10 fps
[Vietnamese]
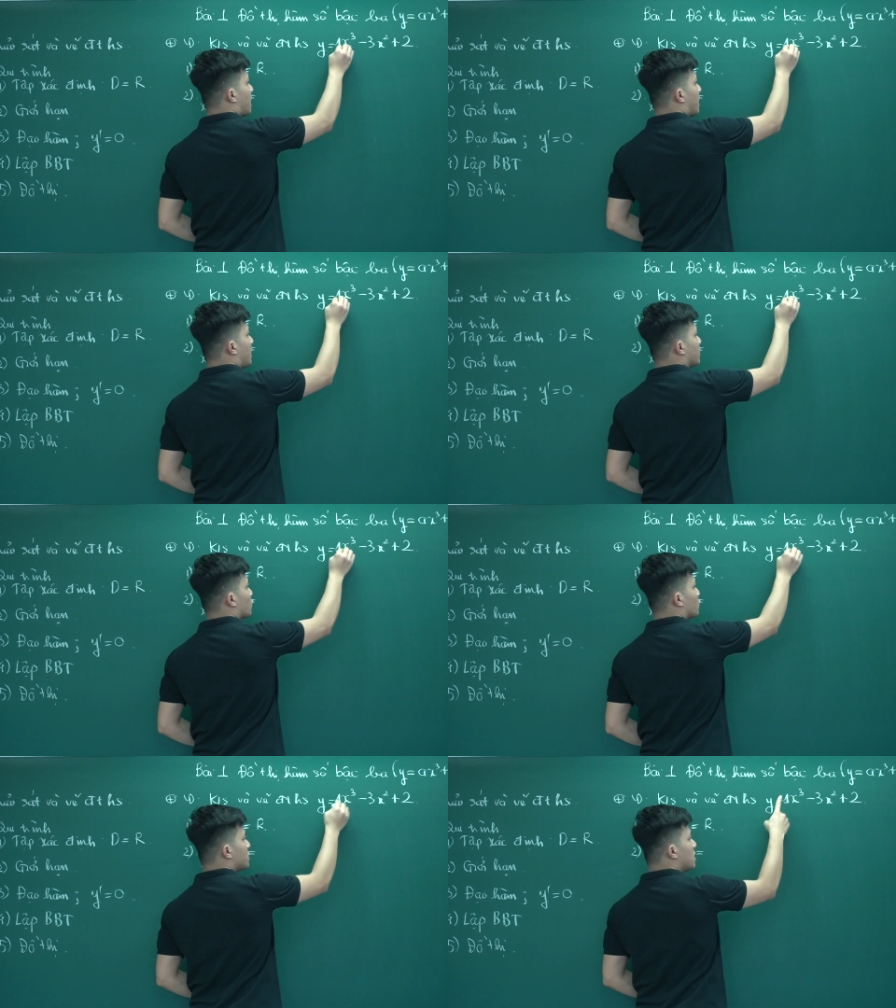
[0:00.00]
là hệ
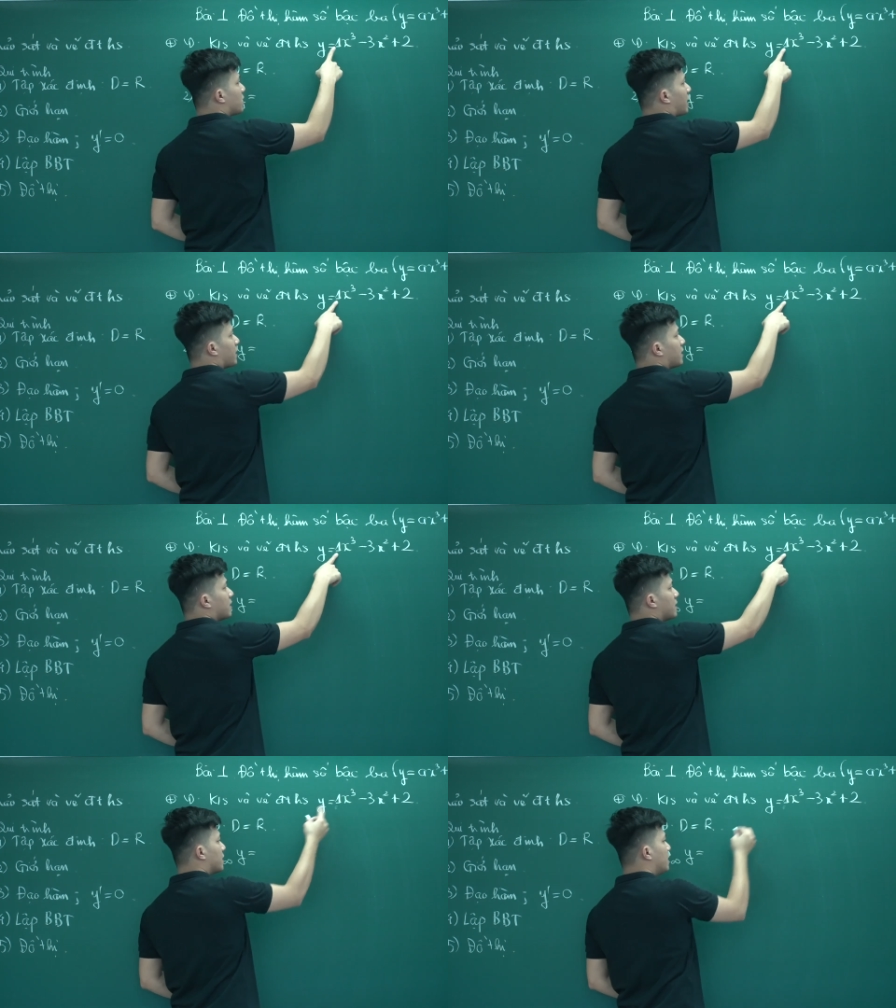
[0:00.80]
số dương này
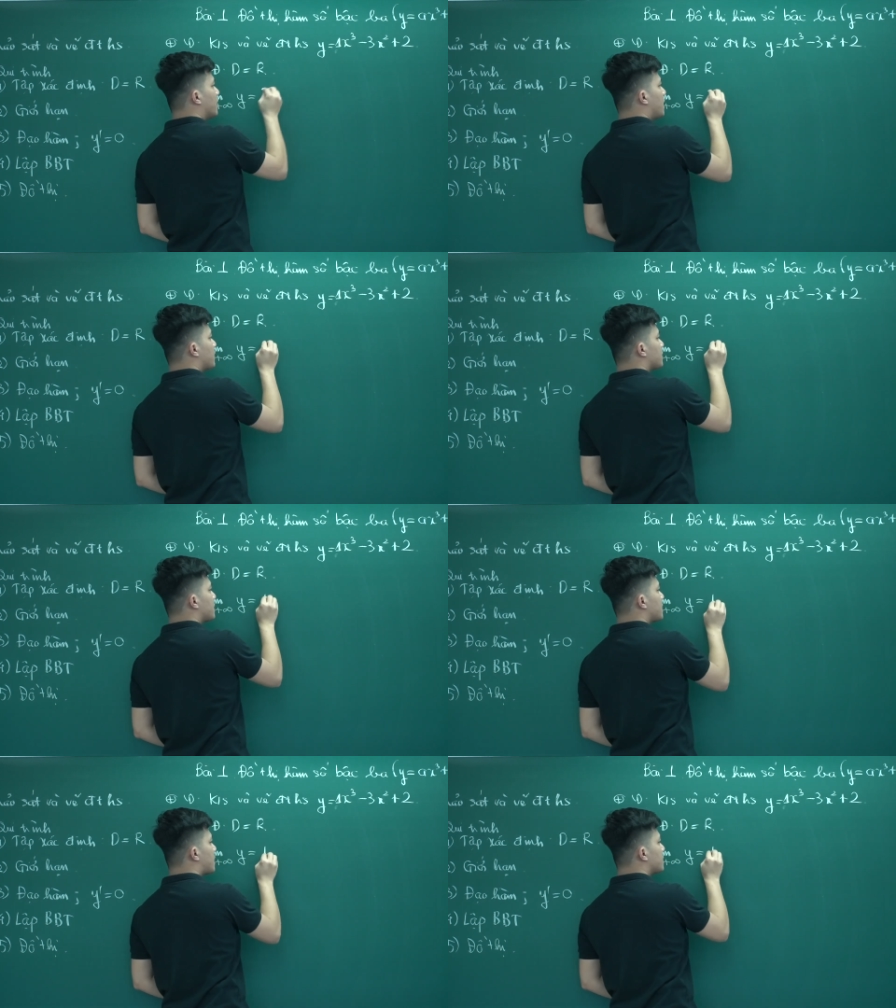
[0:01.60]
thì ở đây nó
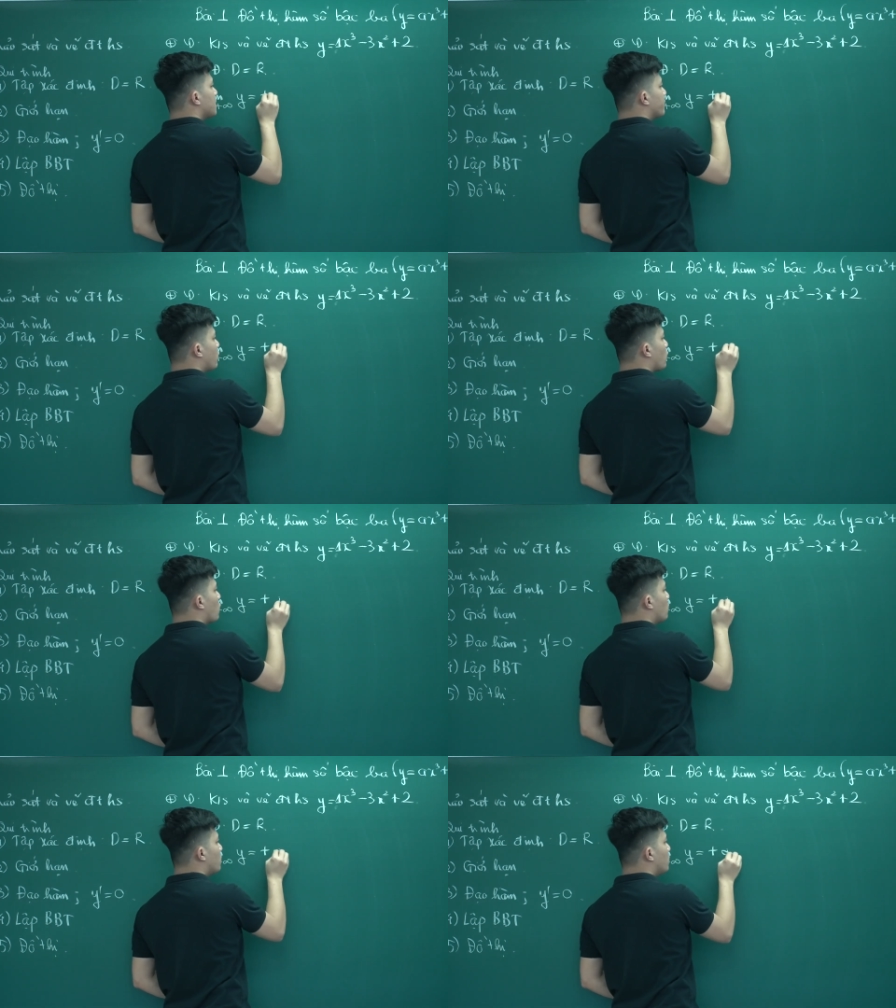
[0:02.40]
sẽ ra dương vô
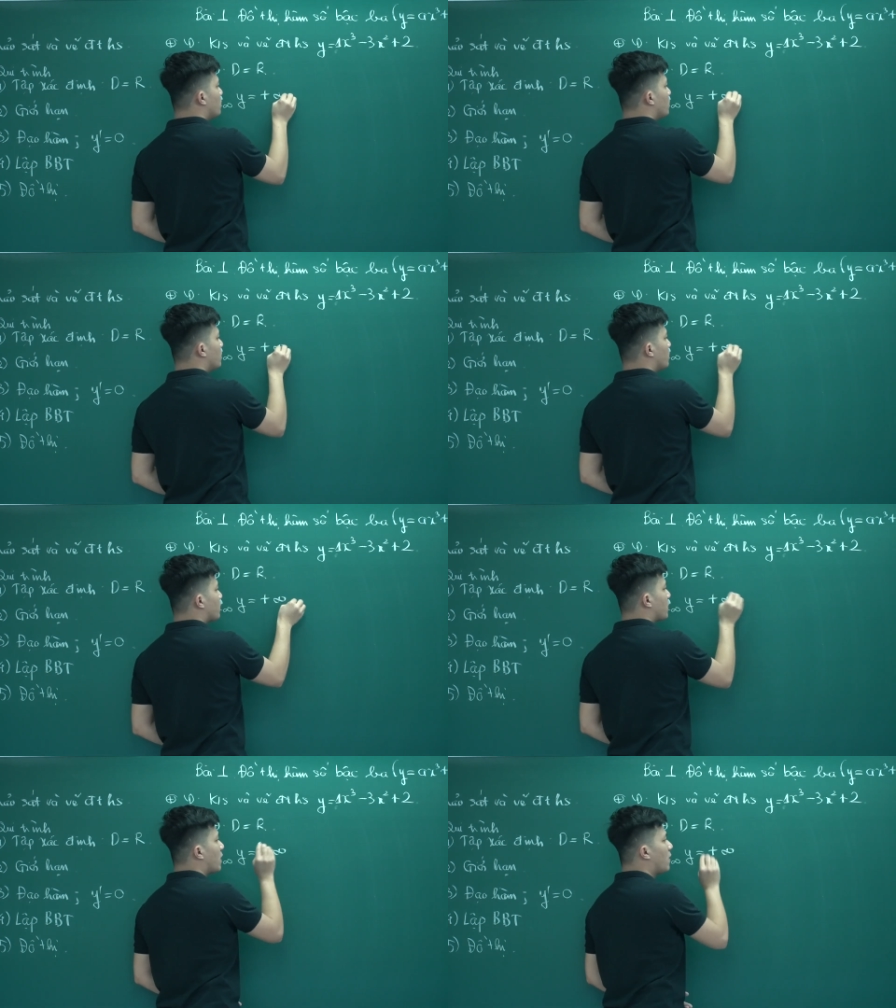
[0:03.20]
cùng.
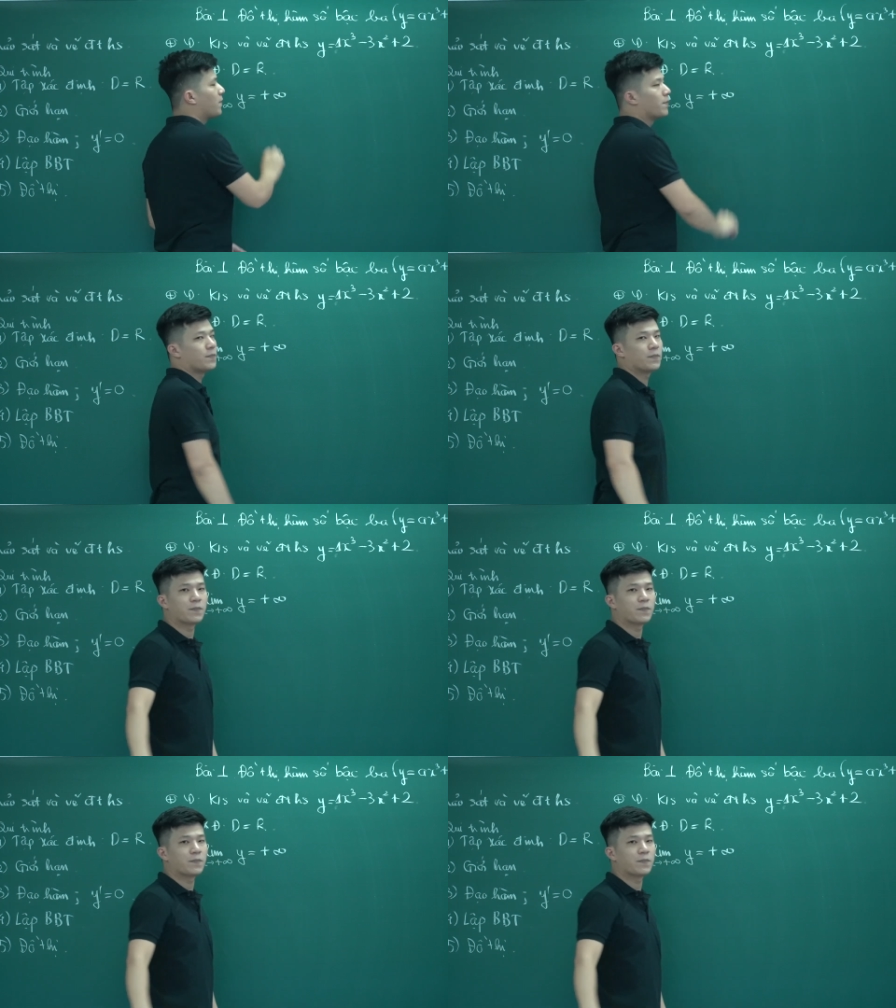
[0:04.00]
Đó.